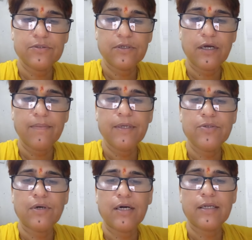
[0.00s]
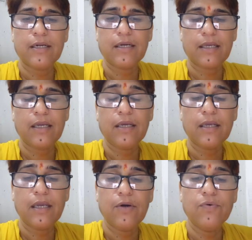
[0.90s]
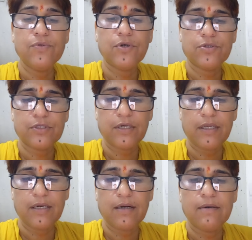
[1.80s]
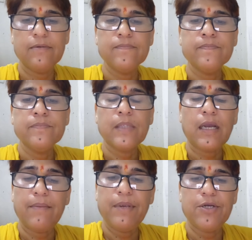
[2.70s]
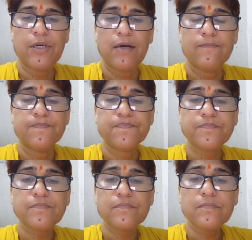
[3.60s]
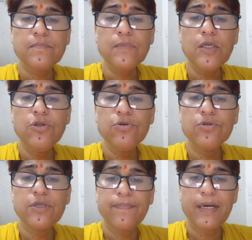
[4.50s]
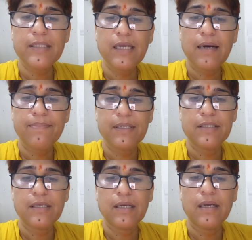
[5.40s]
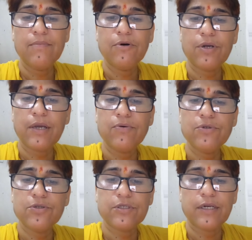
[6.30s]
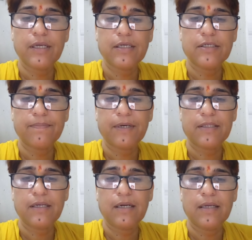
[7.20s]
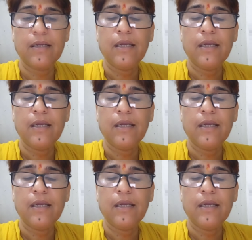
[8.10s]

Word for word: घर में जो आटा रखें गेहूँ जो चने का हमेशा तो जो चपाती आप लेती हैं वो गेहूँ जो चने की चपाती लें